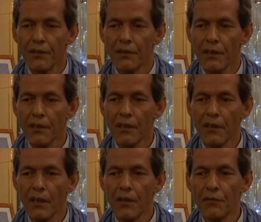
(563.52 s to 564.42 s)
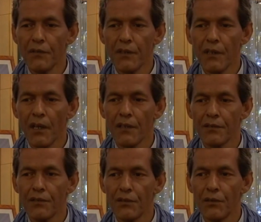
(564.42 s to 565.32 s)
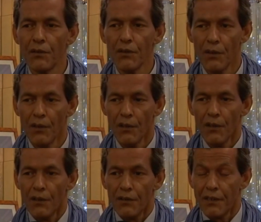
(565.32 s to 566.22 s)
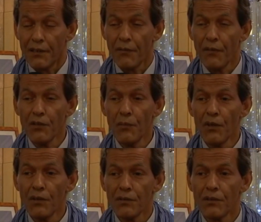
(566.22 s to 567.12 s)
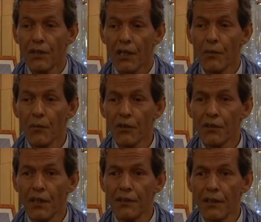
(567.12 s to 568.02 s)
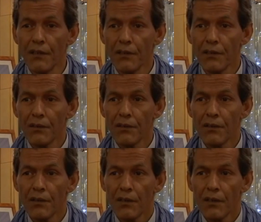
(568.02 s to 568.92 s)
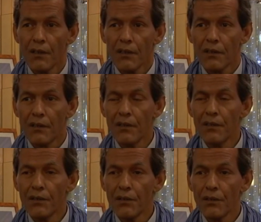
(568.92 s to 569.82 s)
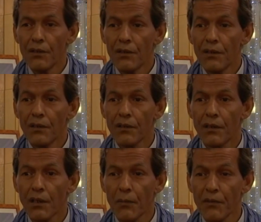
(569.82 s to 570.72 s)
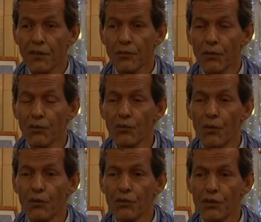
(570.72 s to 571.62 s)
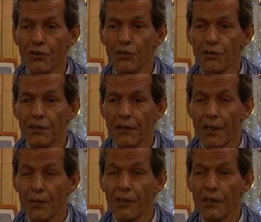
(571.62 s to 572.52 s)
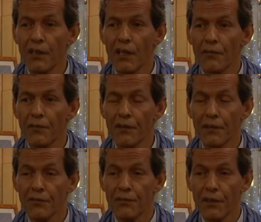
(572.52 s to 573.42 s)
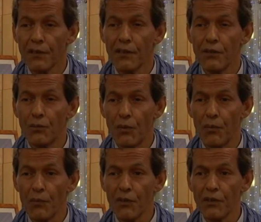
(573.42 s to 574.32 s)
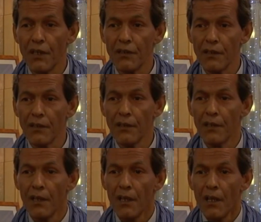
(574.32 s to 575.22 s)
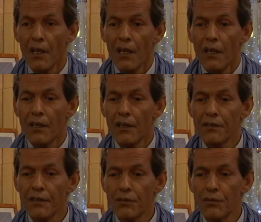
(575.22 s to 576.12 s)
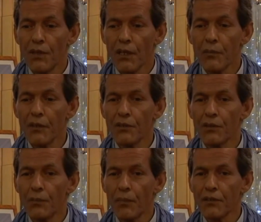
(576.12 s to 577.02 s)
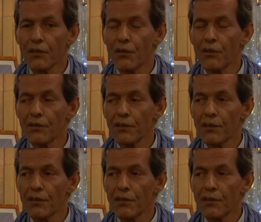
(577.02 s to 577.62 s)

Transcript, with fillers: été invité à ce, cet événement de l'armée mauritanienne qui, euh, qui, représente pour nous beaucoup de choses. Cette armée qui est la fierté du peuple mauritanien. Euh, c'est une armée de patriotes